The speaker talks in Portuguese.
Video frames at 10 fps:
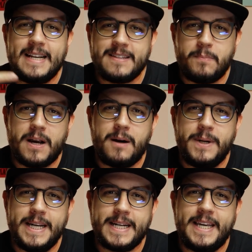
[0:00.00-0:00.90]
Essa
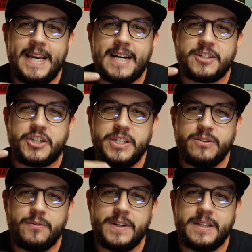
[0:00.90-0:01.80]
placa-mãe aqui é a
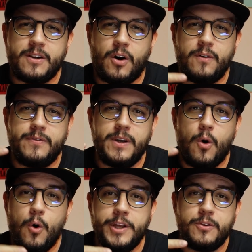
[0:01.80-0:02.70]

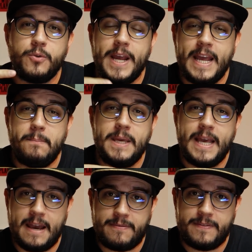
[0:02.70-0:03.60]

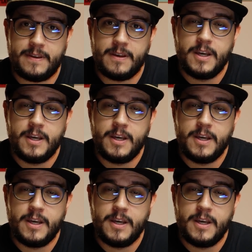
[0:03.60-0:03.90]
X998MF.